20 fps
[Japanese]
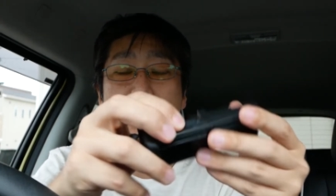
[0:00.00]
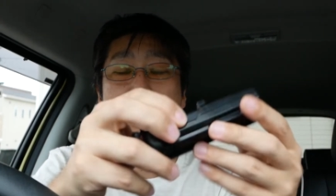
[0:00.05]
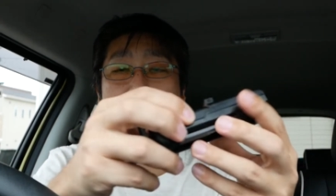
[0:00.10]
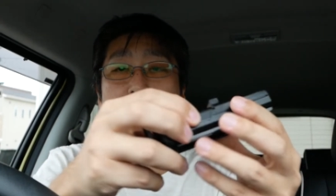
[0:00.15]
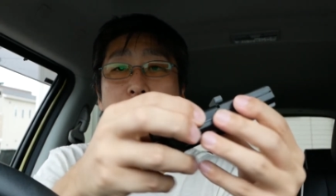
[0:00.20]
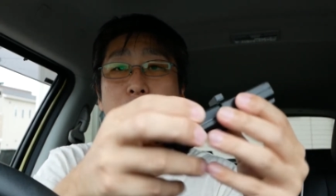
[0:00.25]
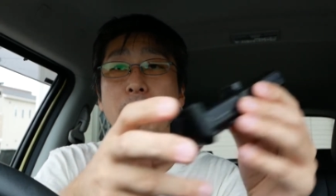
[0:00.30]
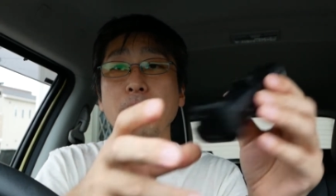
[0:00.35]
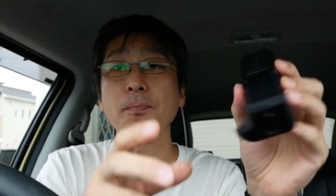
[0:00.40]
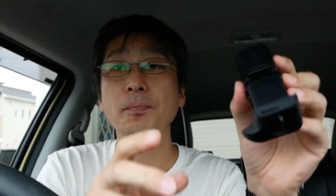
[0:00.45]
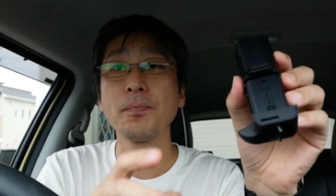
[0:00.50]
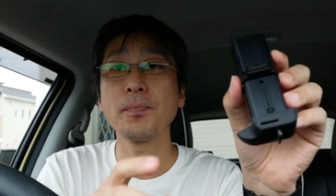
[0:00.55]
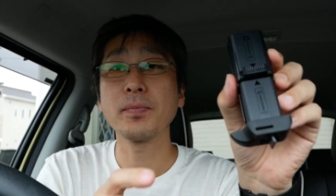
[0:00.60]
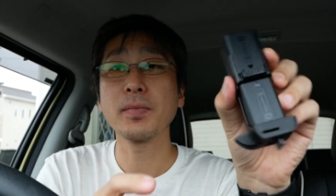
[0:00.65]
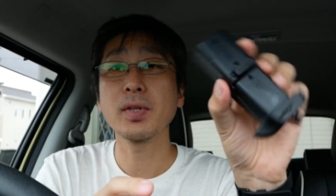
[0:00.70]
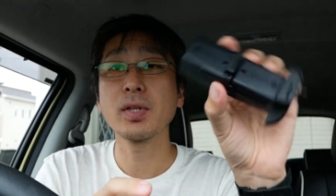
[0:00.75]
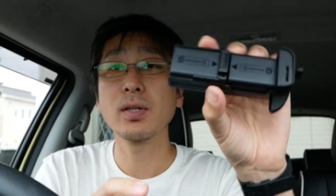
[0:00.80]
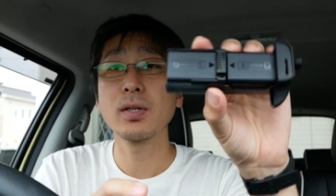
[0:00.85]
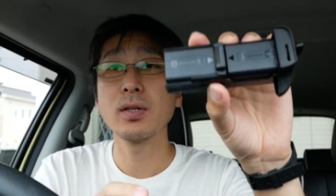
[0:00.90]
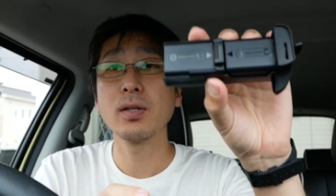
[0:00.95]
はい、
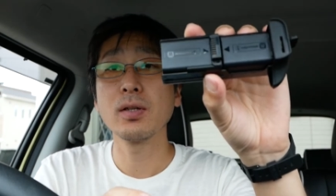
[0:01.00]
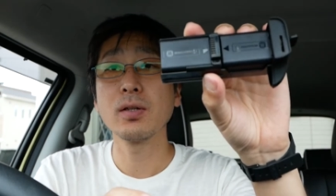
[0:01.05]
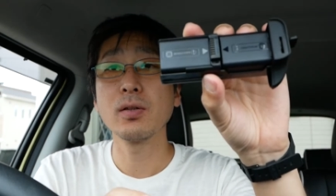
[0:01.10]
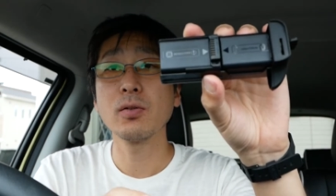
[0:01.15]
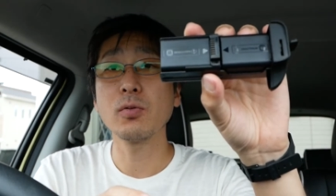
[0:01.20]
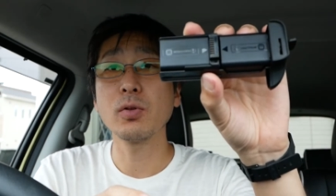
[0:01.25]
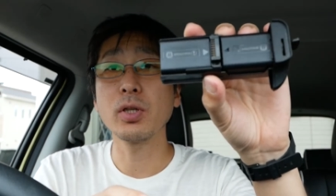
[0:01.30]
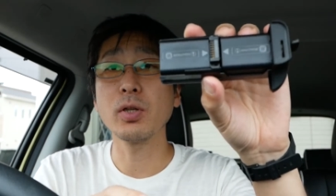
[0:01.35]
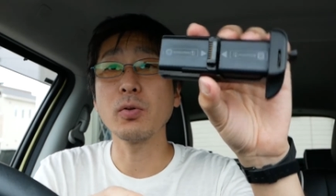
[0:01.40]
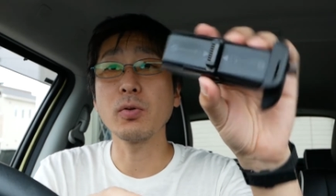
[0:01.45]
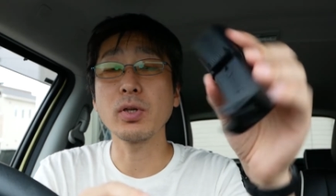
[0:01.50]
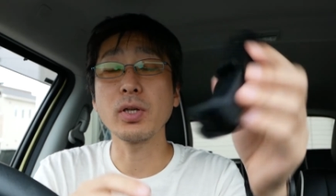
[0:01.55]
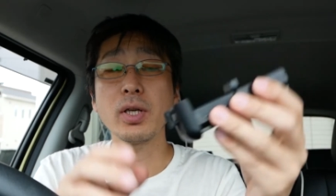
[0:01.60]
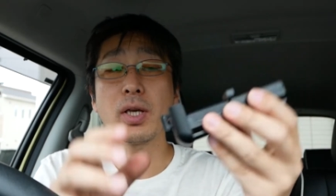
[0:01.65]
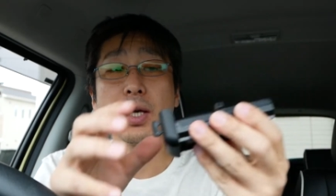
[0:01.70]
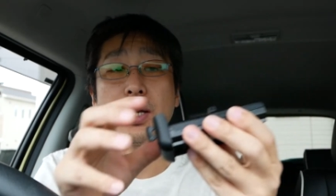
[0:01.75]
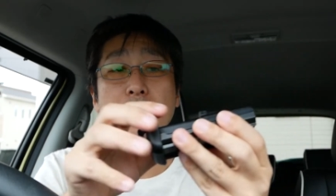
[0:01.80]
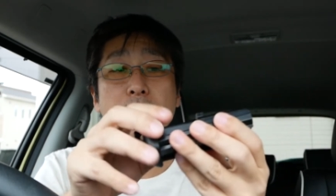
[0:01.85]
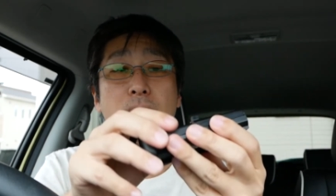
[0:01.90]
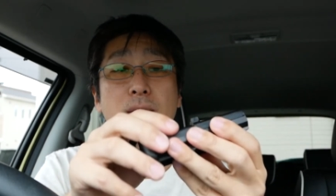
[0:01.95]
これで
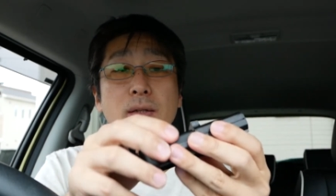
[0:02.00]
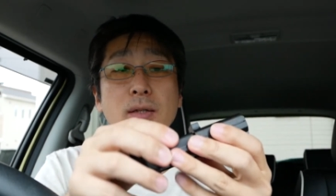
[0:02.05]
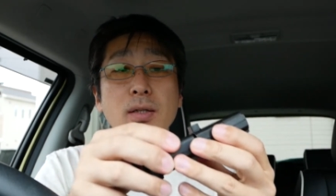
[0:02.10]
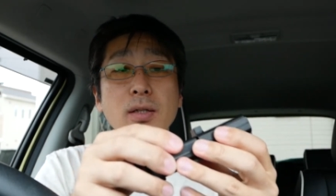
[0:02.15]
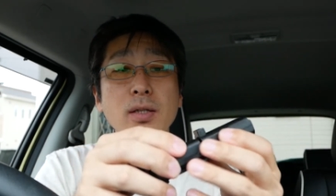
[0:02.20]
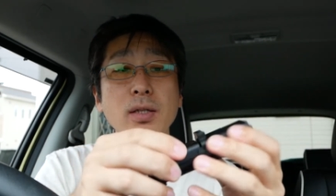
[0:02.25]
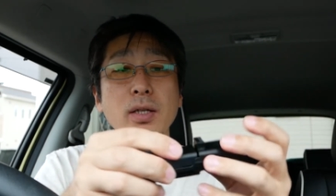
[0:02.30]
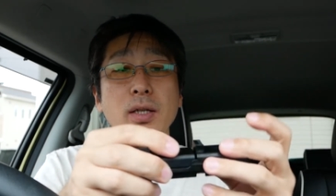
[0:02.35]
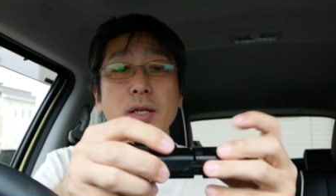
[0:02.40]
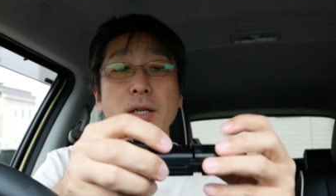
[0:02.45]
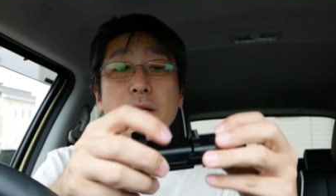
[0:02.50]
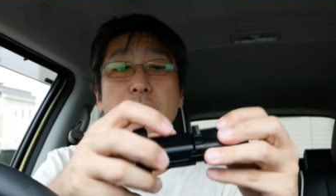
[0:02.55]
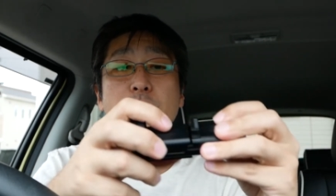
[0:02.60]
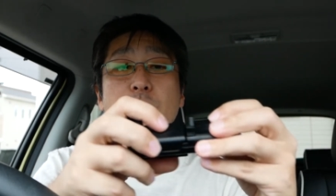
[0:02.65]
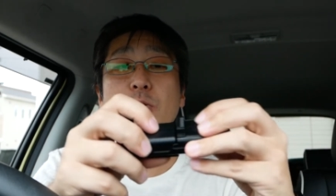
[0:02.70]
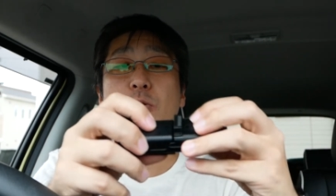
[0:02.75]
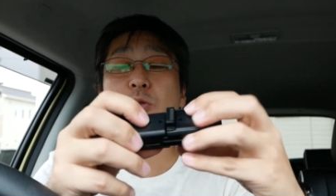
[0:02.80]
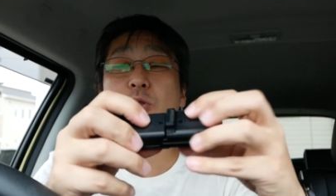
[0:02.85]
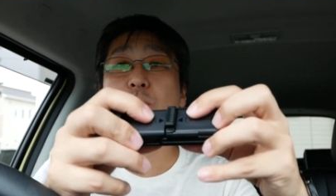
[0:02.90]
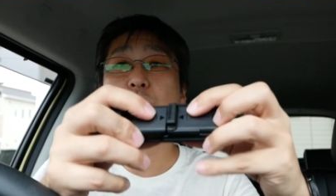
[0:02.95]
OK。えー、
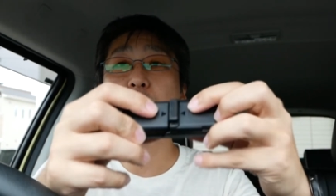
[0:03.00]
両方